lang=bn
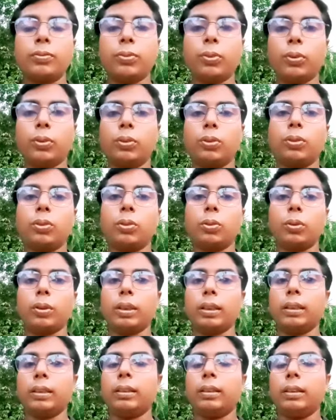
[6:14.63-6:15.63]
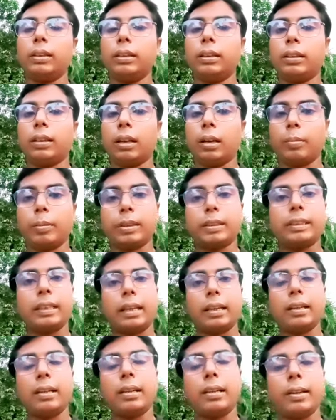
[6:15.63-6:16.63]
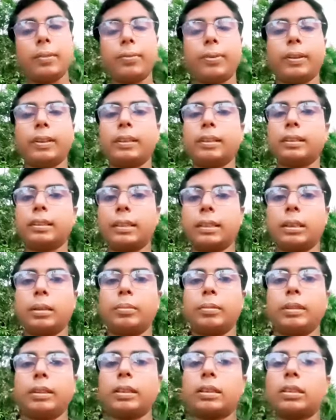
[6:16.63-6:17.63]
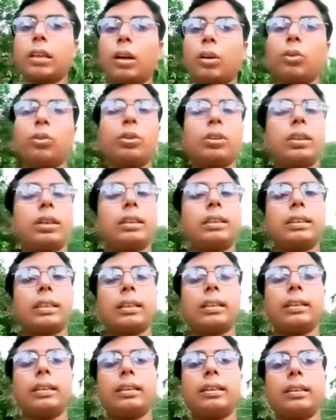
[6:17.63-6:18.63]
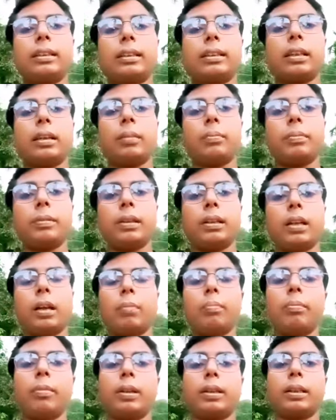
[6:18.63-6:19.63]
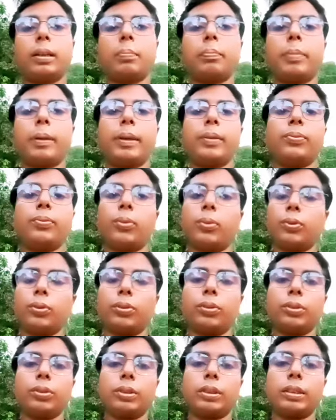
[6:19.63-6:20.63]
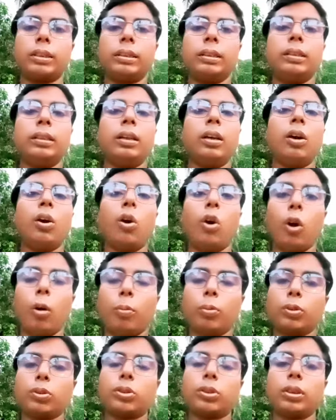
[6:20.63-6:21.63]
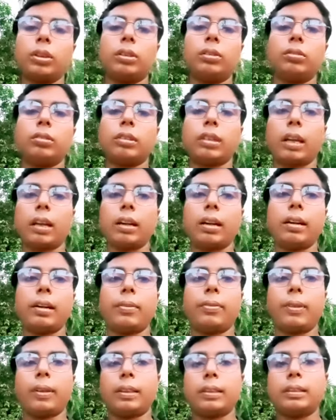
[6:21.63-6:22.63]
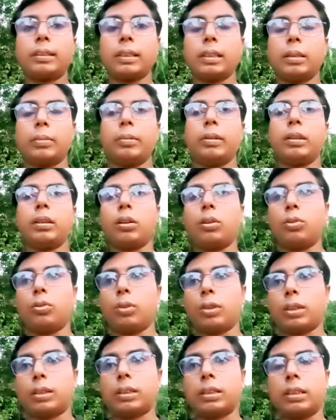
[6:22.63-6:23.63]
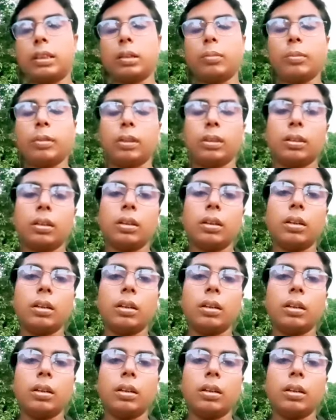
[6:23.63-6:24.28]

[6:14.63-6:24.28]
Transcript: ফোন করে আমার চ্যানেলের রেফারেন্সটা দেবেন যে সাগরদার চ্যানেল থেকে আপনার নাম্বারটা পেয়ে ফোন করছি অবশ্যই কিন্তু চ্যানেলের রেফারেন্সটা দেবেন কারণ ওনার সাথে আমার